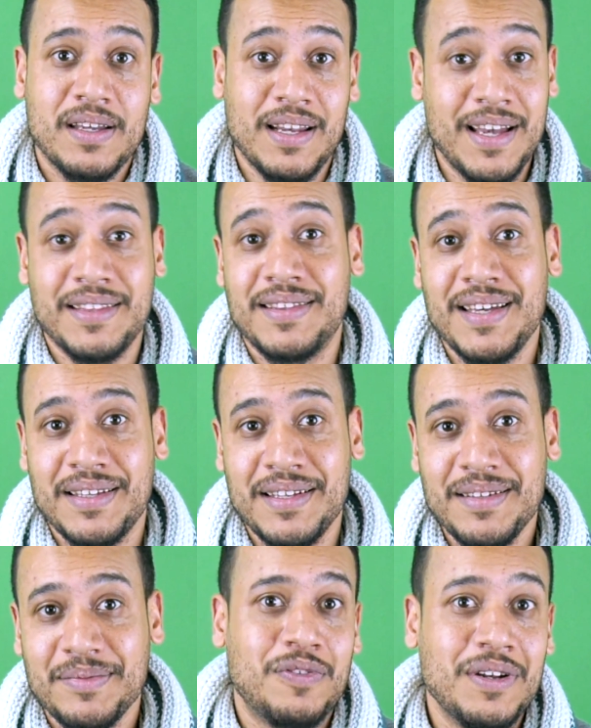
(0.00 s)

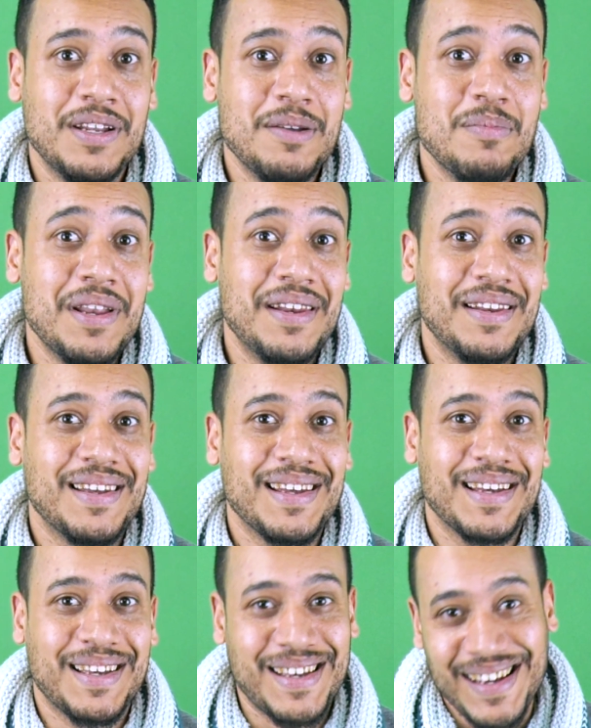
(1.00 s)
الحدادي في اليمن
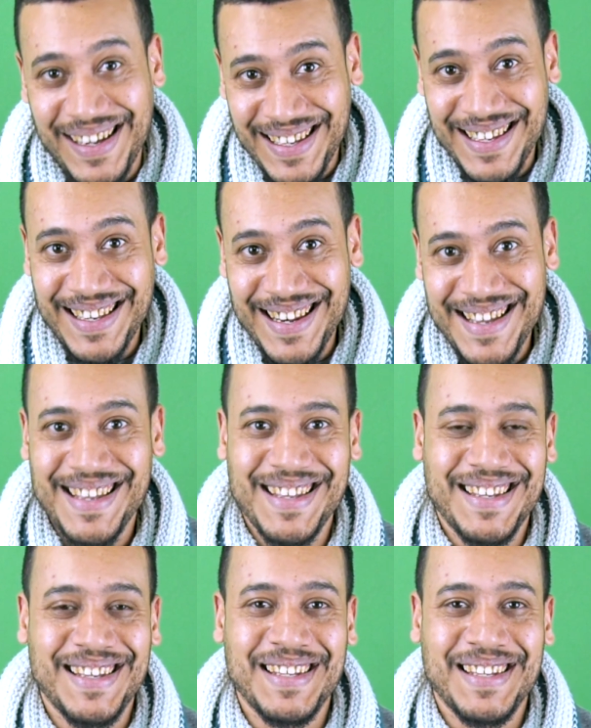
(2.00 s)
آه، كايلي